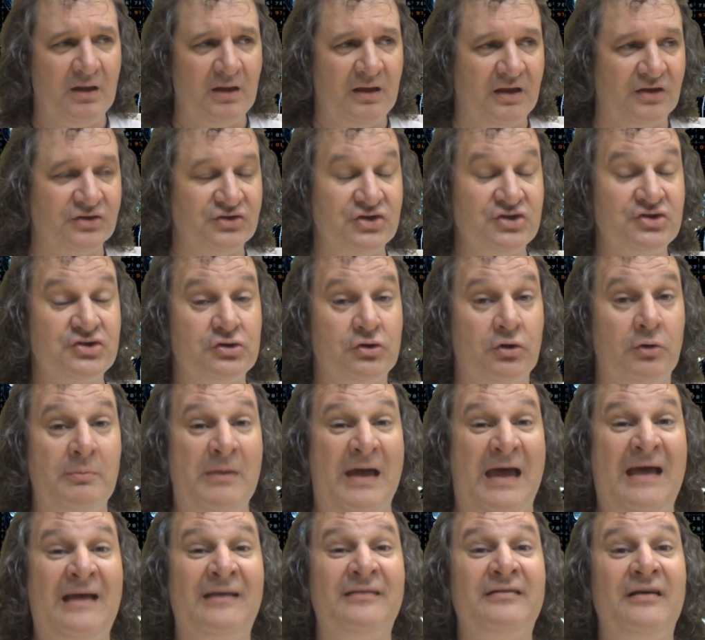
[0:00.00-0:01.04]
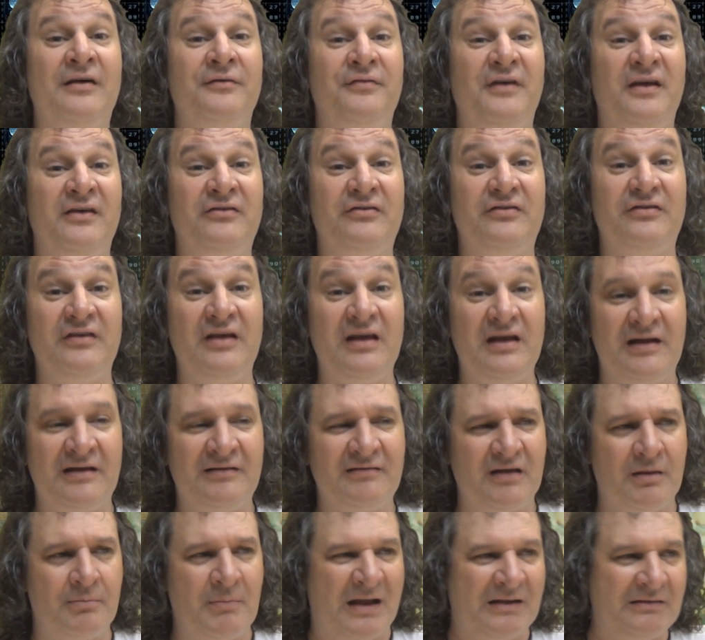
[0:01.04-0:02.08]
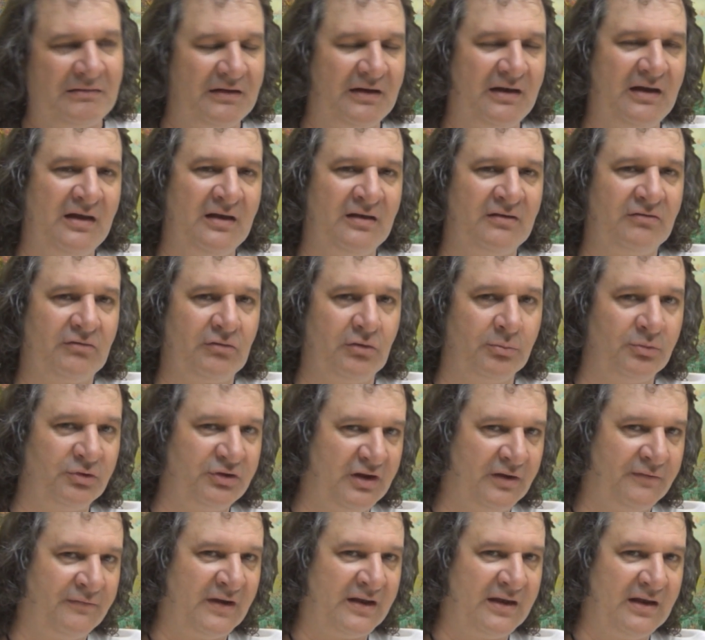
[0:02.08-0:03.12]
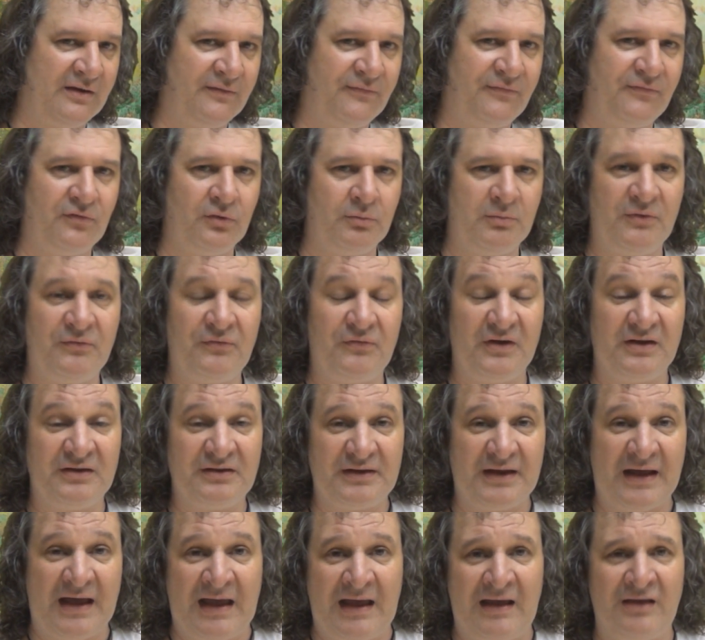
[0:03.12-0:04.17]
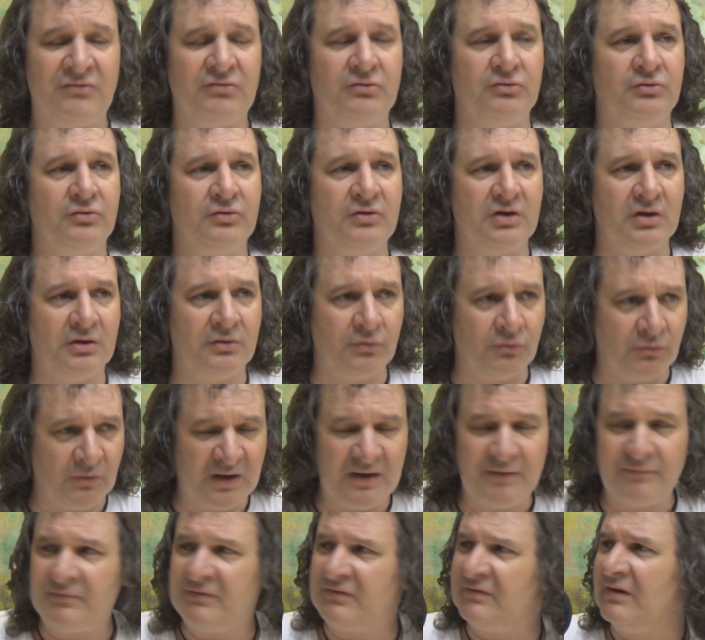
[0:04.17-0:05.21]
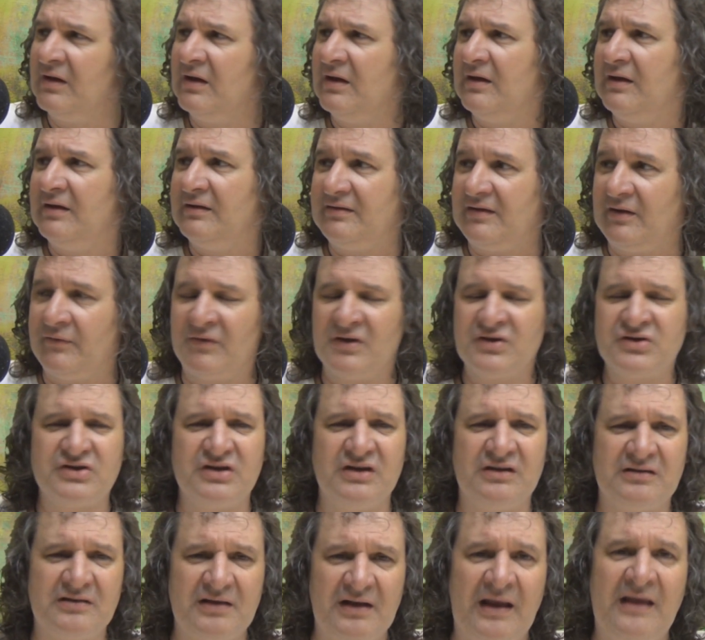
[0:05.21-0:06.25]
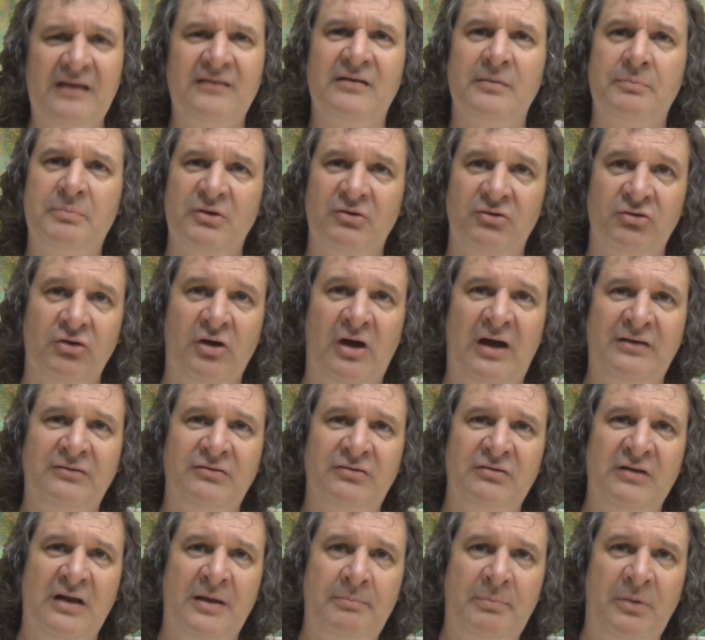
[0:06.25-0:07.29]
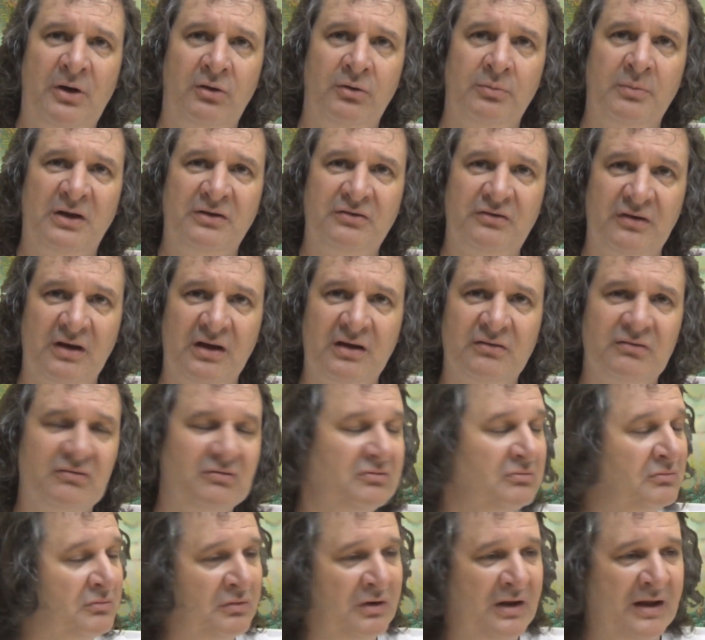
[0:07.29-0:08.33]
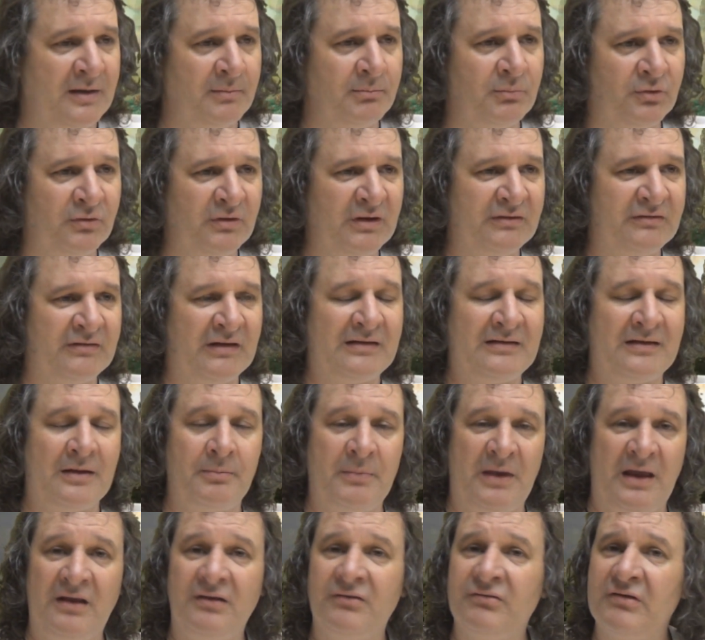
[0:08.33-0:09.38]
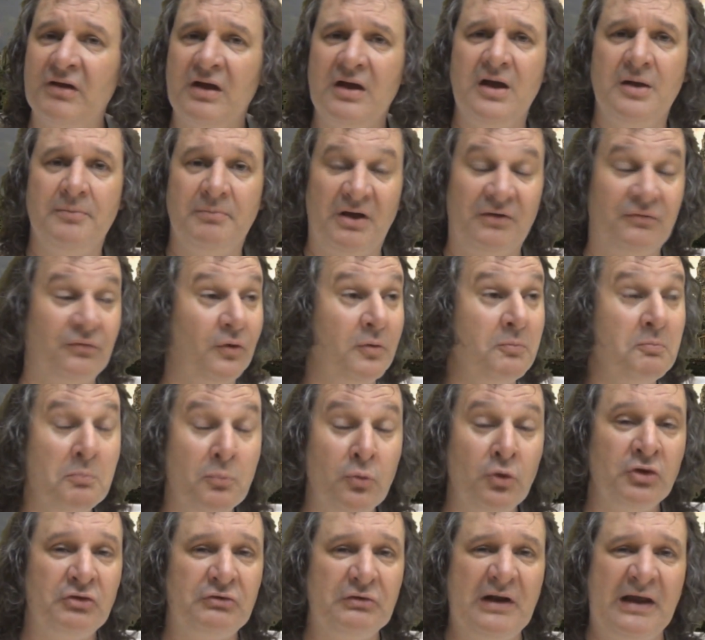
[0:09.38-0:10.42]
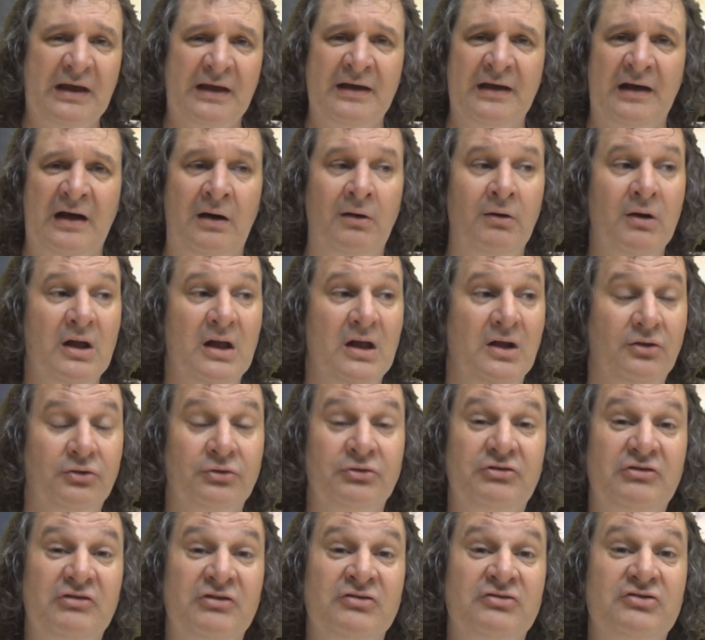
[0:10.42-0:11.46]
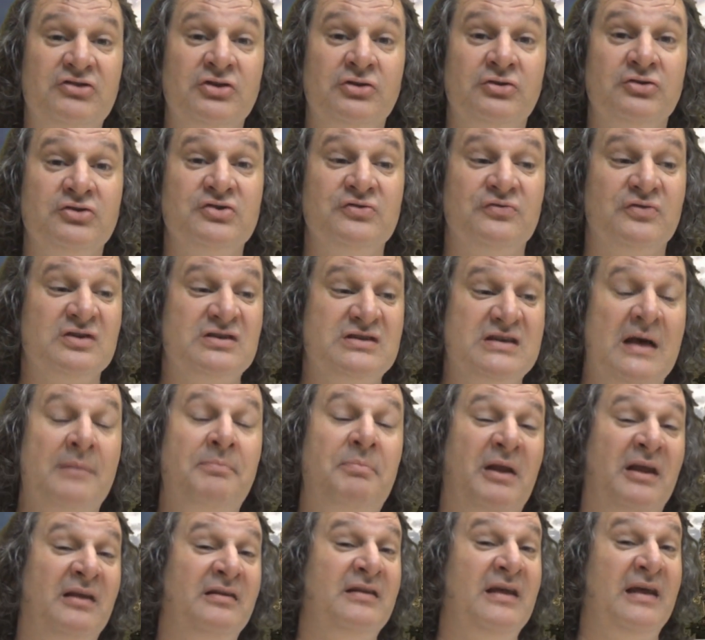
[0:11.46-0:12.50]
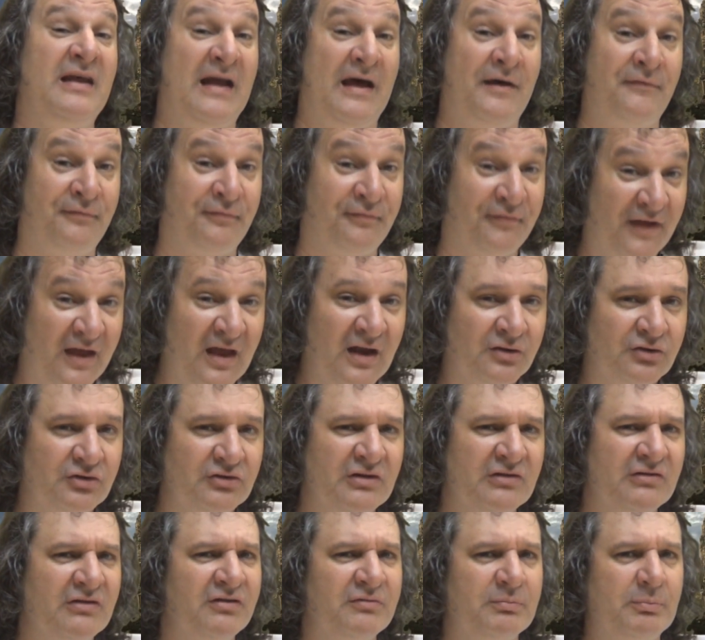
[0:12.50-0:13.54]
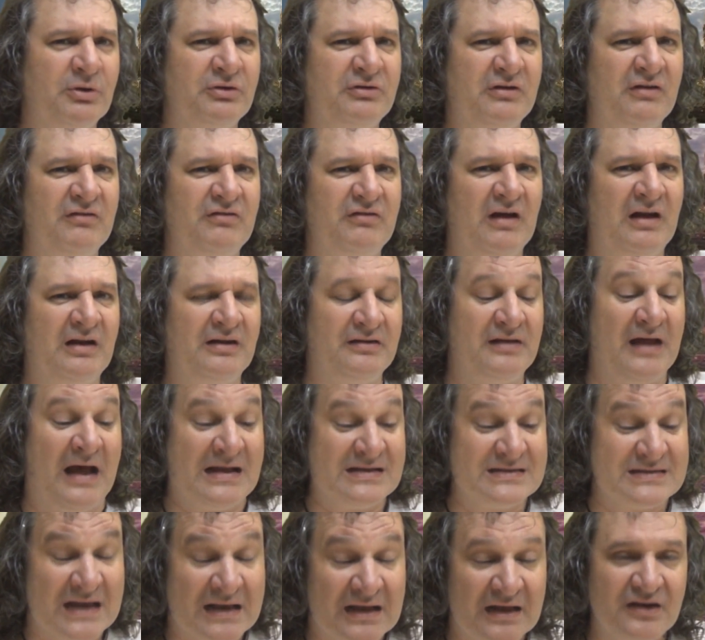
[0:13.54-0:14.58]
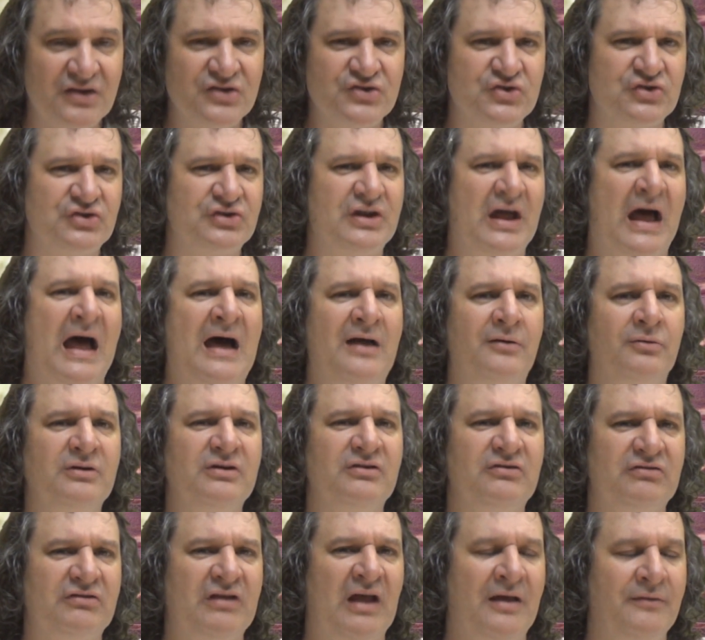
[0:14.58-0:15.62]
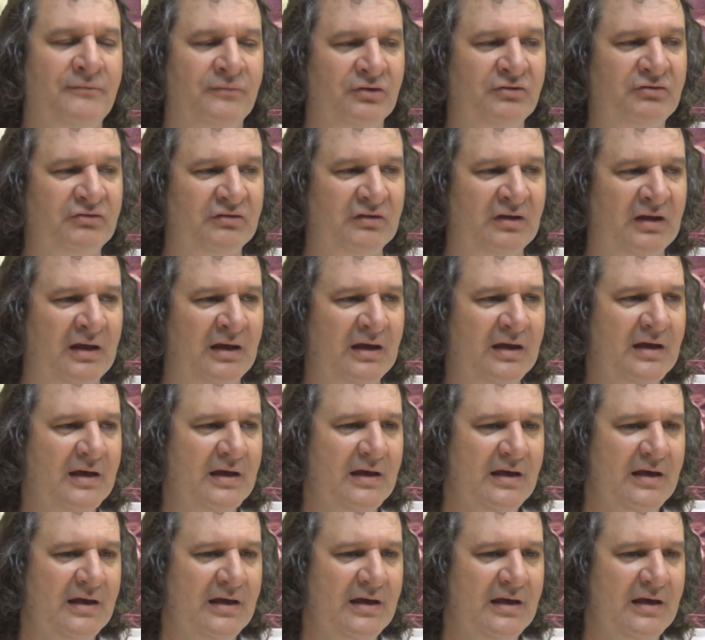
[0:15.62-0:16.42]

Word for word: que a gente começa a vencer essa matrix, como teve aquele filme fantástico do Keanu Reeves, teve acho que três episódios, né, Paulo Matrix, não lembro exatamente, mas foi muito legal no sentido de você aprender a ver todas as potencialidades, acreditar o que está em você.